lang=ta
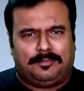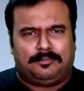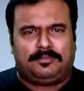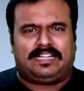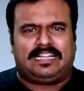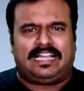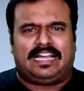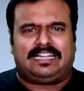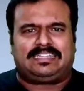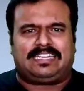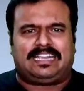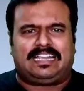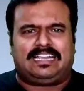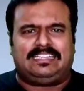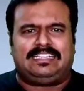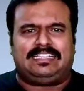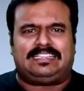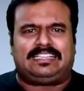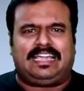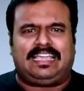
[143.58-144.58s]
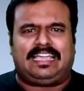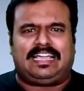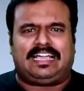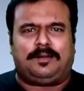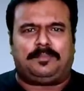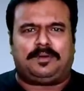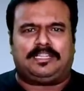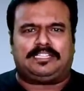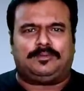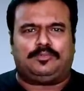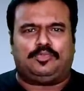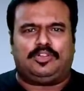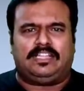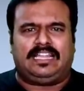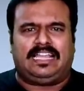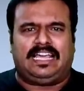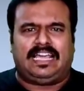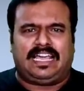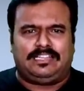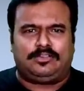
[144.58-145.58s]
நம்ம டாக்டராக இருந்து தாயை காப்பாற்ற
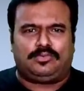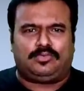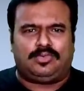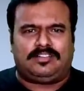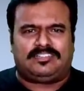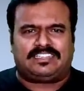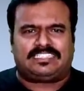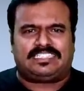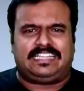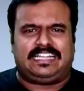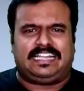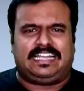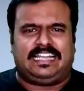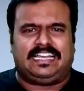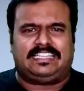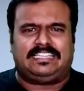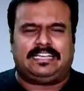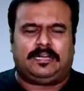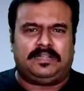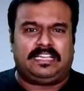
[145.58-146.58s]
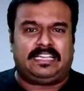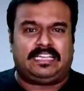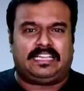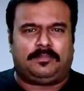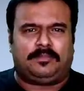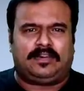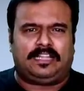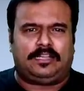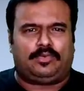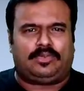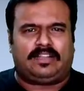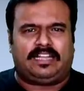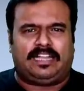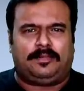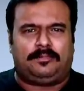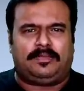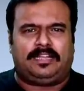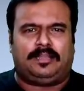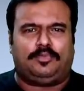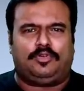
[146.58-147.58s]
முடியல அது கூட வசதி கிடையாது அப்படிங்கிற மாதிரி ஒரு
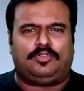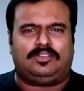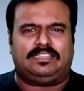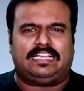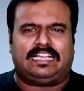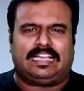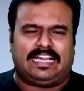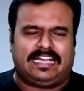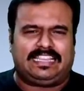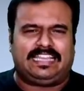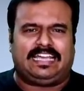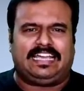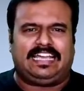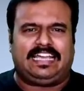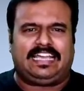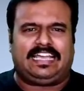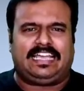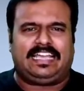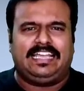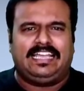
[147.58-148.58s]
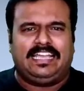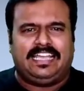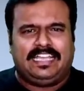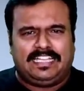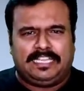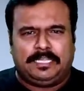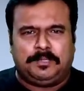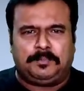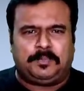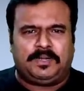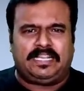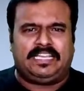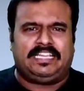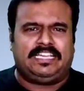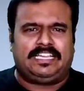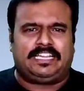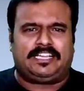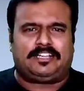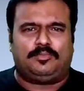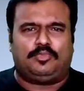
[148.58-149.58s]
நிலமையில போகுது கதை இப்படி
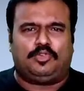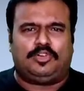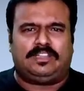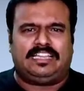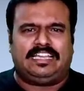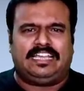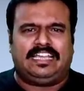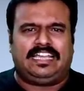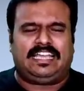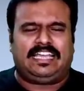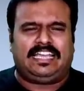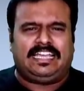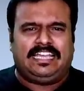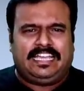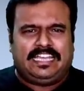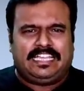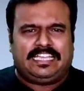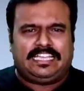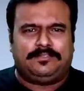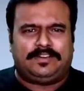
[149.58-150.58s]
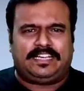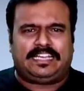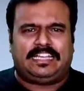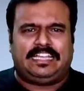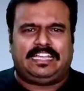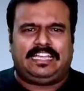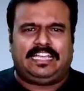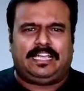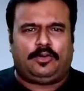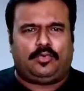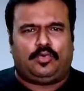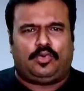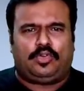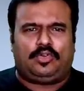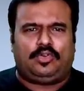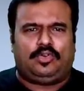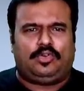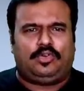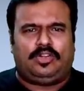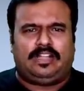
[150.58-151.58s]
இருக்கும்போது இவர்
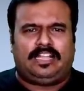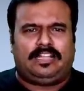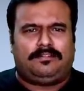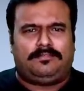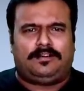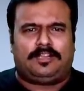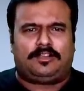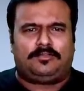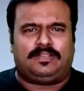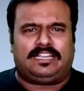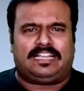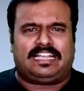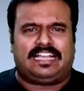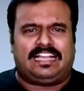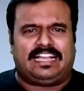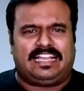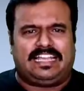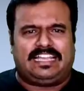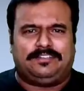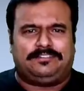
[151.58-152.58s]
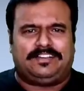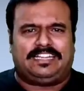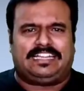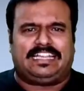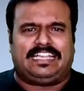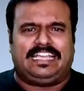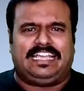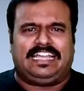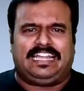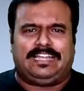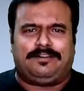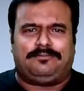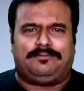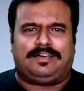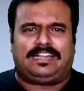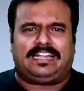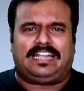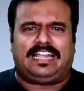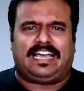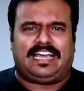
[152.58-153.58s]
ஒரு லவ்வரும் இருக்காங்க இவருக்கு
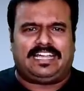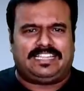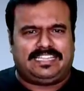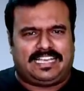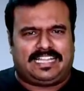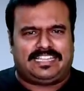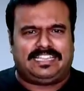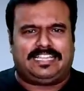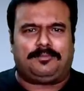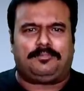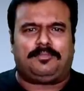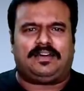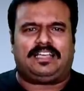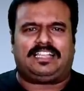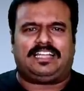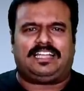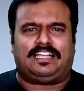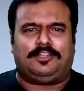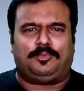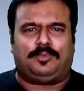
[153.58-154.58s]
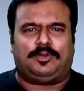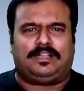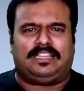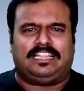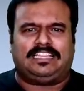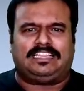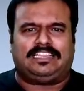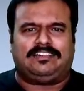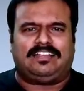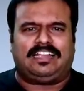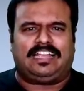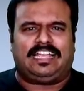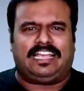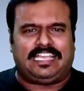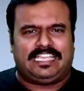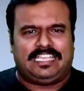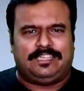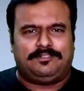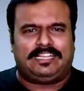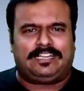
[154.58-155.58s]
லவ்வர்னா அது அந்த அம்மா தான் லவ் பண்ணுதே தவிர
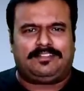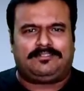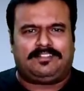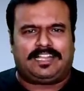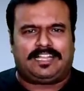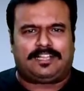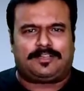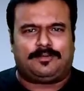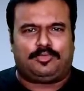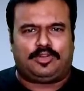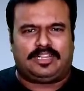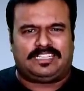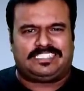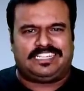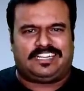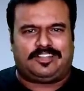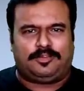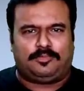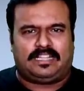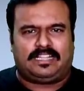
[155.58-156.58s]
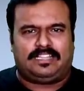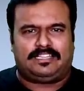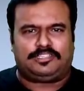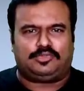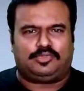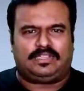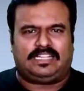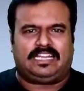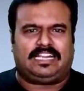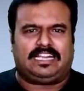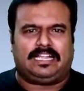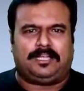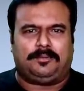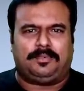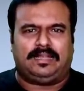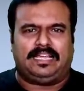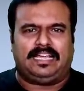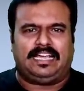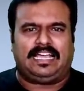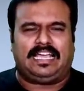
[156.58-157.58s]
இவர் வழக்கம் போல் ஜடம் மாதிரி தான் சுற்றிக்கிட்டு
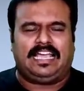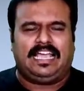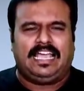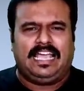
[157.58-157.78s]
இருக்காப்புல